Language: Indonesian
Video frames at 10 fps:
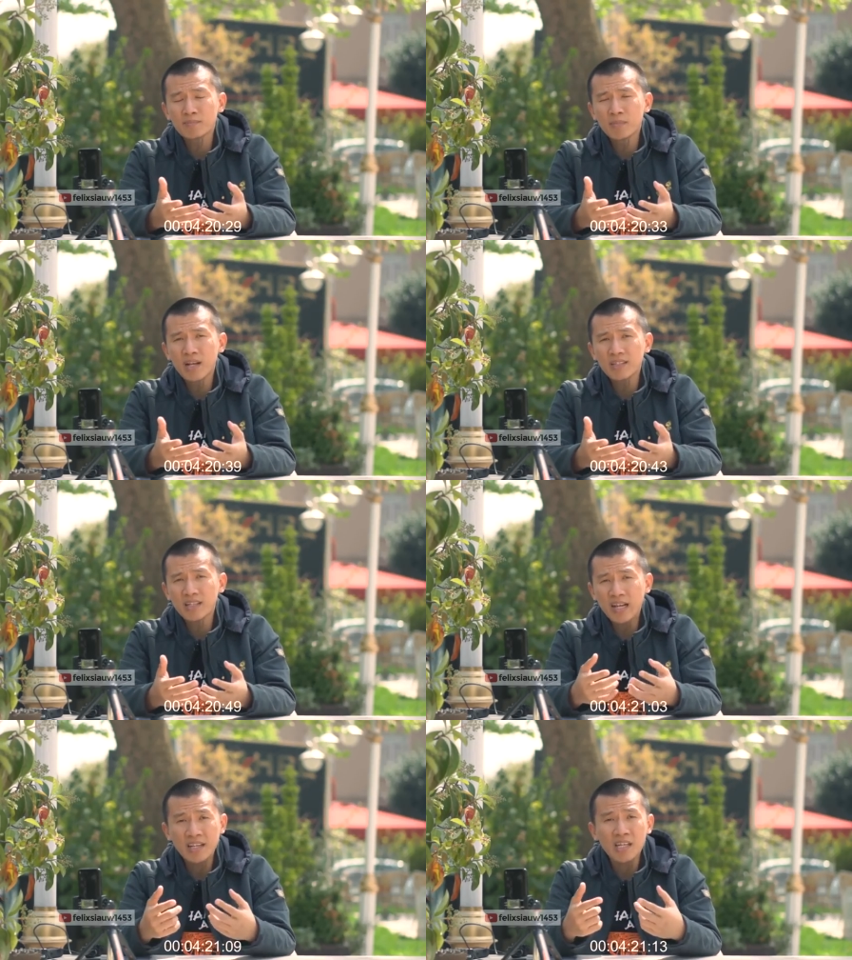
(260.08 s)

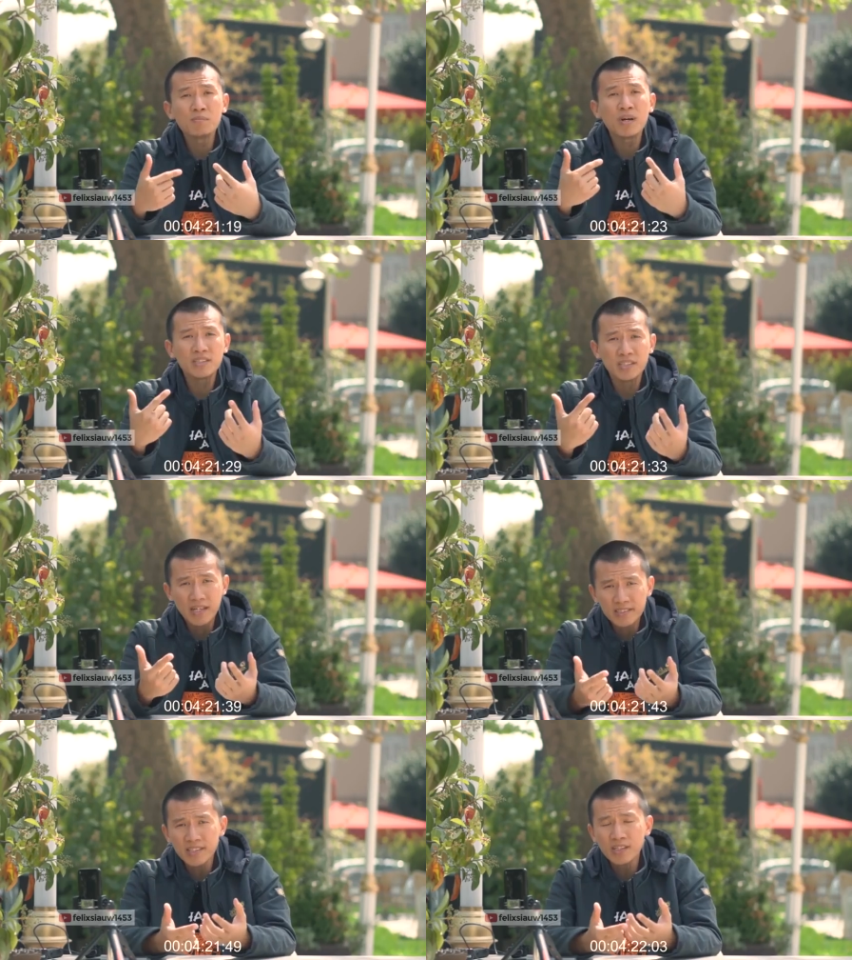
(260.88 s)
berdasarkan
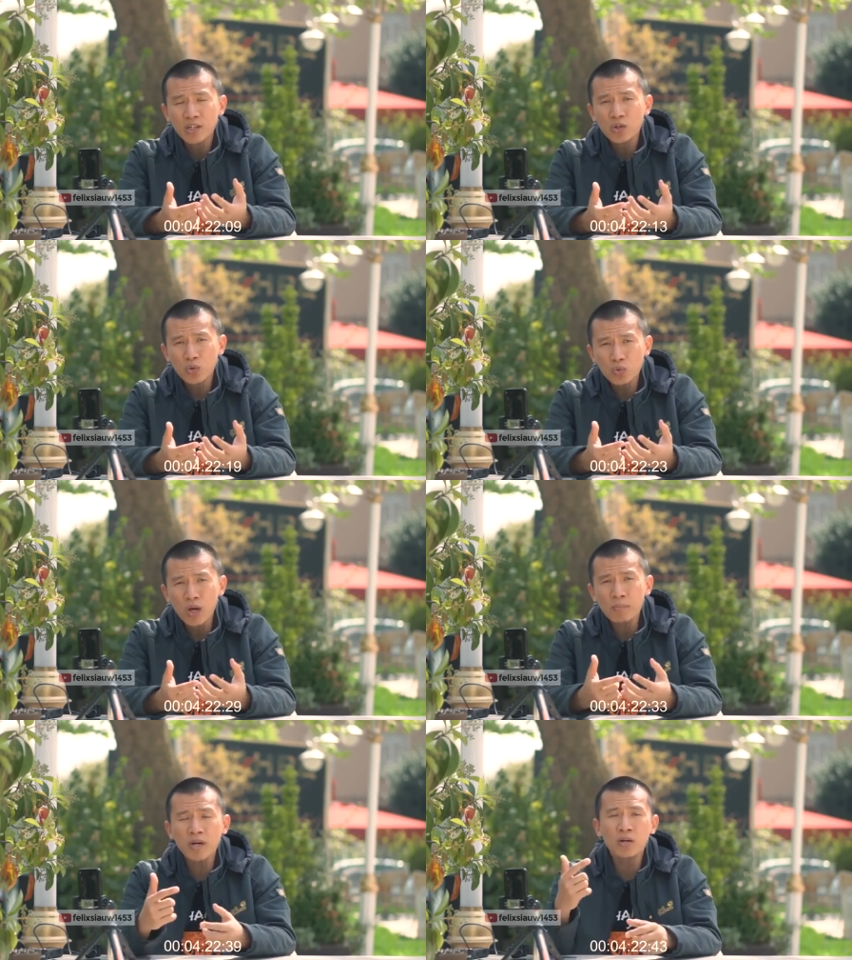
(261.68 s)
imajinasi. Untuk
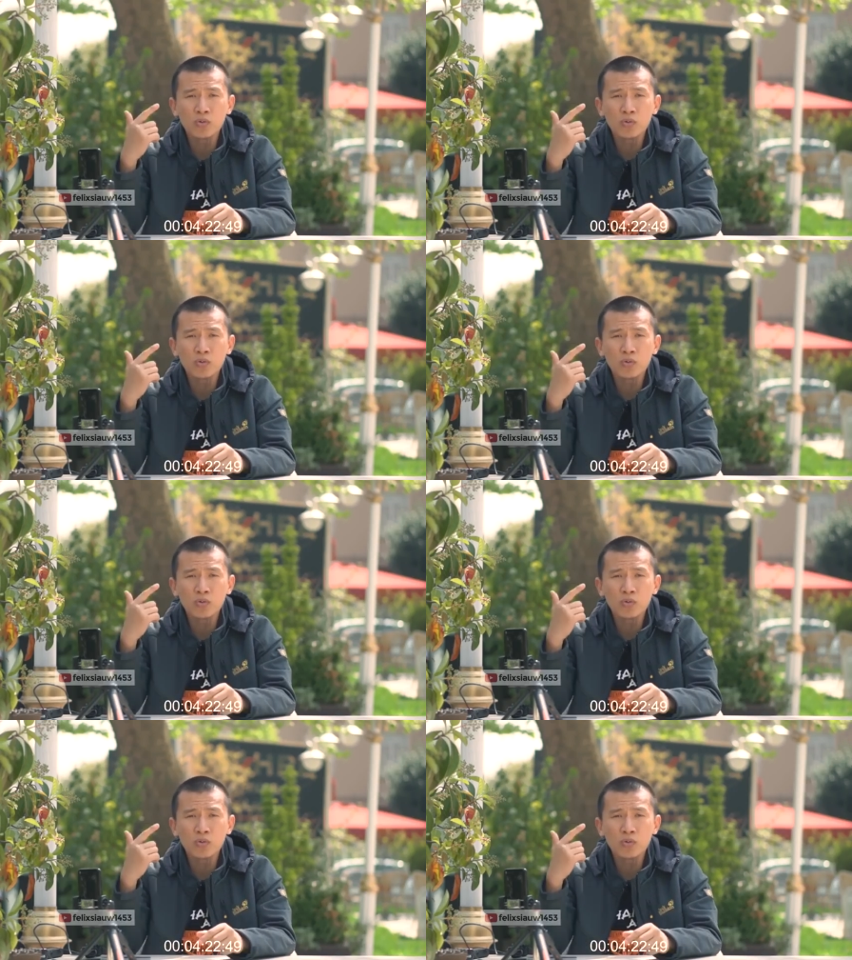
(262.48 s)
apa?